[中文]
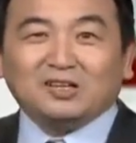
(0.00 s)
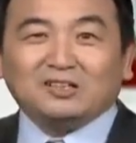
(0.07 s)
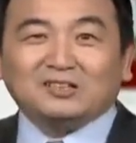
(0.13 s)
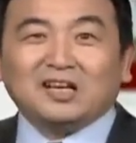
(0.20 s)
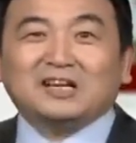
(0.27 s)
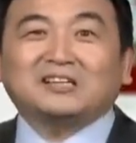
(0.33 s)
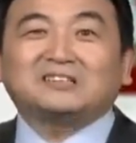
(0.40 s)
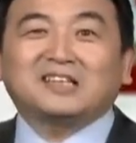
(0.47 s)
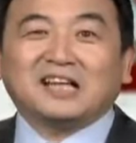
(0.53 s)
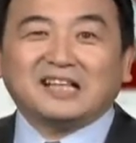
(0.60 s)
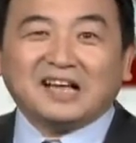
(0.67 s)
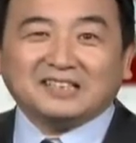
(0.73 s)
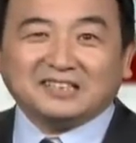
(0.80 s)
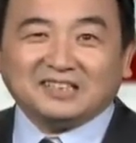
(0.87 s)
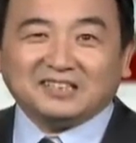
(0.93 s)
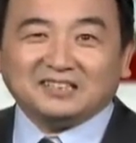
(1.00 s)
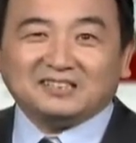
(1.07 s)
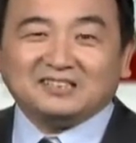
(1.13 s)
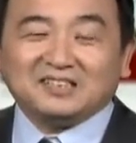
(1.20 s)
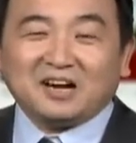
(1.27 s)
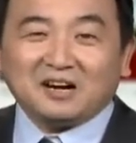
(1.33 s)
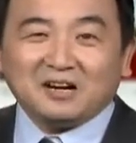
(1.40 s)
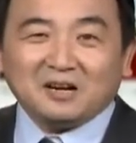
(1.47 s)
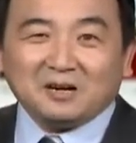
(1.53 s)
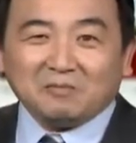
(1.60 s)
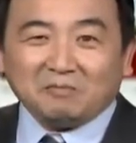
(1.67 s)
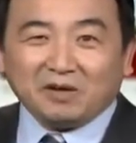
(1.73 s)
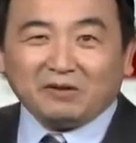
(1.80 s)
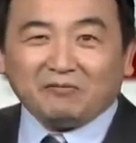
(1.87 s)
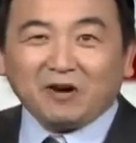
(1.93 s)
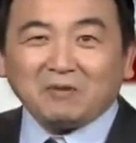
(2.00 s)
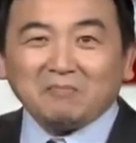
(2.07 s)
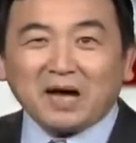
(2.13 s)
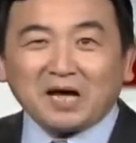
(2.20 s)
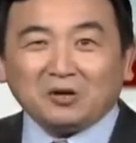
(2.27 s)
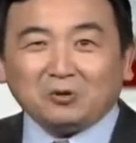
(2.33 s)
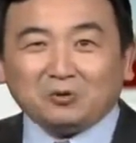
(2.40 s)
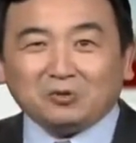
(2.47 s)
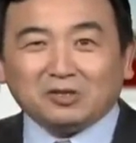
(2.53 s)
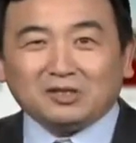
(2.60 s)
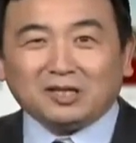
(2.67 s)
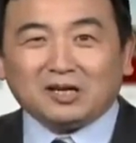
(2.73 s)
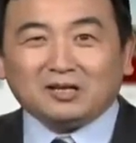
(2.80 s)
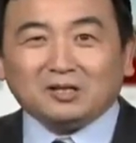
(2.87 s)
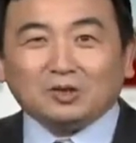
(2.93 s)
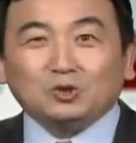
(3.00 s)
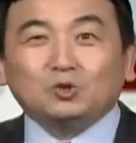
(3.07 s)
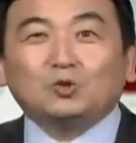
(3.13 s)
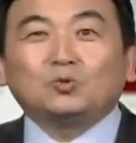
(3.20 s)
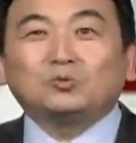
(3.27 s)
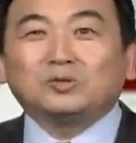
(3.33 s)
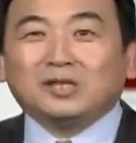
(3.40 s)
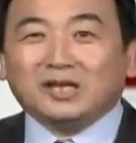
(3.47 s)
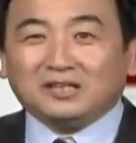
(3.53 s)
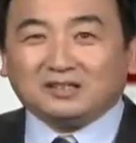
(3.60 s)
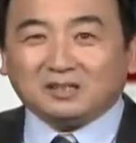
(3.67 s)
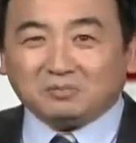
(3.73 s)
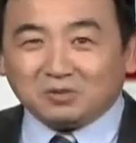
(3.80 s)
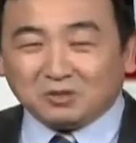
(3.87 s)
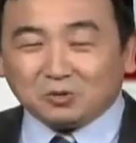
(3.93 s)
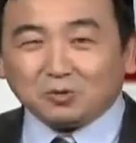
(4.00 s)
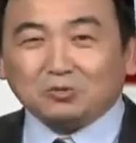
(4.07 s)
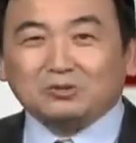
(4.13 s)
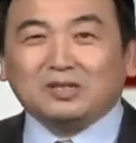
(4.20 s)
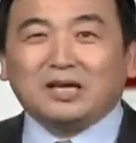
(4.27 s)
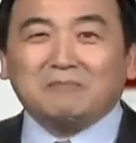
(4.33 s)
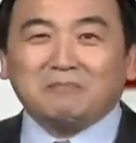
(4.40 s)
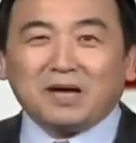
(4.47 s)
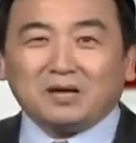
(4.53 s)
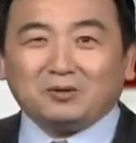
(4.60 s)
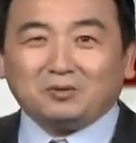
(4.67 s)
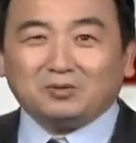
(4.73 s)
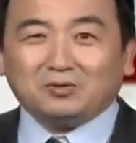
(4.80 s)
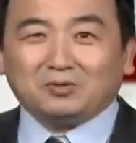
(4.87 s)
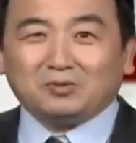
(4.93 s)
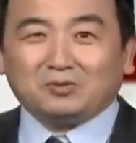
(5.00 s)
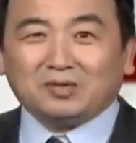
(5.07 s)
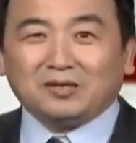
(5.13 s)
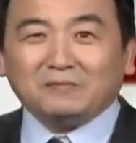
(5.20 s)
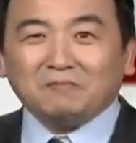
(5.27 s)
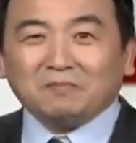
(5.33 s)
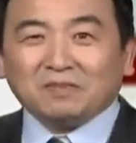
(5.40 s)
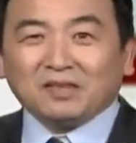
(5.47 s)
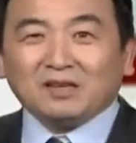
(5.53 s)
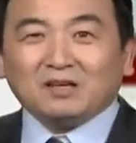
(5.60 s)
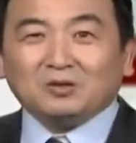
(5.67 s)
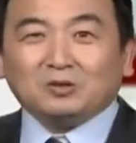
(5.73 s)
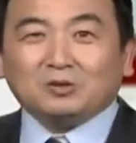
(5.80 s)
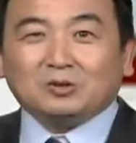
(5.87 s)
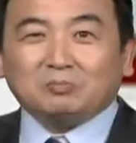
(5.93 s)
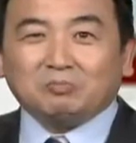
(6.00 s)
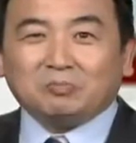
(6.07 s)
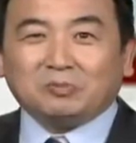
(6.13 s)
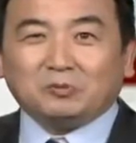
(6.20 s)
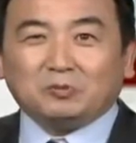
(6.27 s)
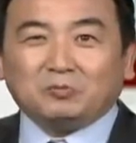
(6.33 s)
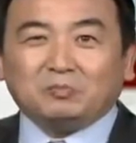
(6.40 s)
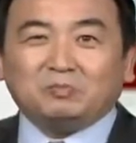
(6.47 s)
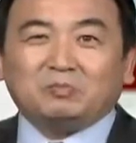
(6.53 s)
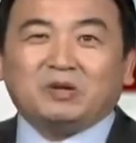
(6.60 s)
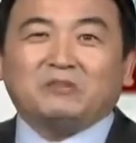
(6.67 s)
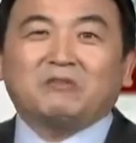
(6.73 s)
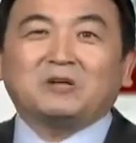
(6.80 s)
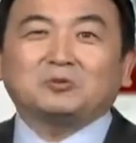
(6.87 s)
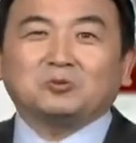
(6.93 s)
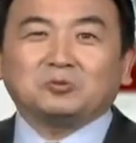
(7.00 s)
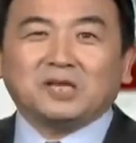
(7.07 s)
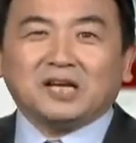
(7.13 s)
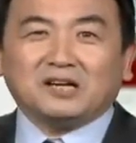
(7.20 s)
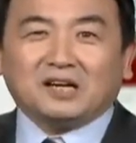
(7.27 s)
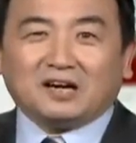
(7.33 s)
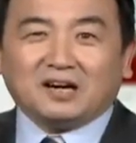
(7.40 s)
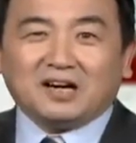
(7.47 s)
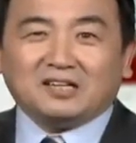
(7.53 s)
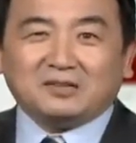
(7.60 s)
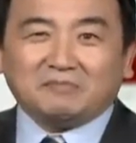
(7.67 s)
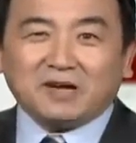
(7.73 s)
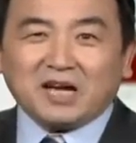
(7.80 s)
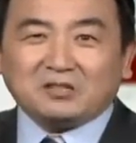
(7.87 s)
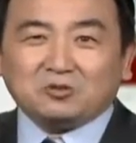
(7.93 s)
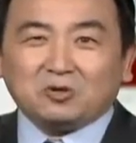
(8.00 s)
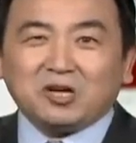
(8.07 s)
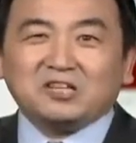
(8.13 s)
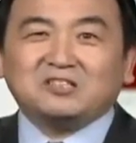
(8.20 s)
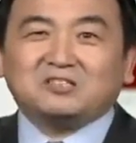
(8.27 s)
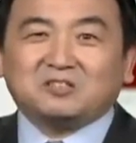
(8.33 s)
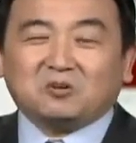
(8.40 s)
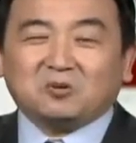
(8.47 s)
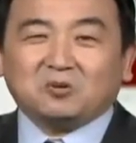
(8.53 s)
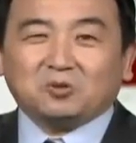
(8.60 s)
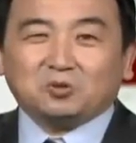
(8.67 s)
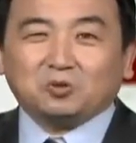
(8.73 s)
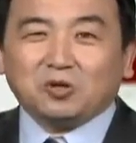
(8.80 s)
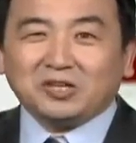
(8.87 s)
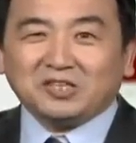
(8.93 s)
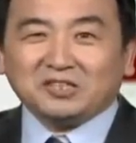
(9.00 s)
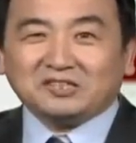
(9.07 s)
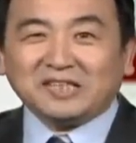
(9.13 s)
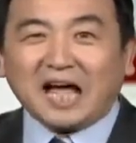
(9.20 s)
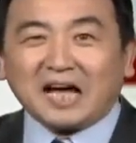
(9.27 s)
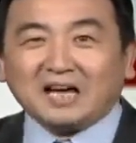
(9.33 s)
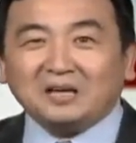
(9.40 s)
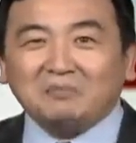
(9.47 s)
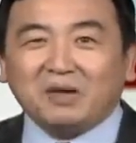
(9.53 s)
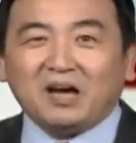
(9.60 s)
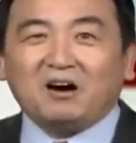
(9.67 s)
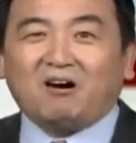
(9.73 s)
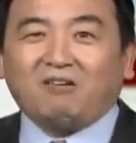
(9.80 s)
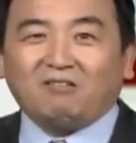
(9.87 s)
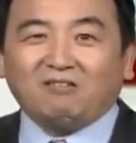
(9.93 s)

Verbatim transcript: 再跟大家解释一下，北方卖驴的呢，冬天特别是冬天卖驴的时候呢，北北方冬天冷啊，人爱揣着手，穿一个大黑棉袄，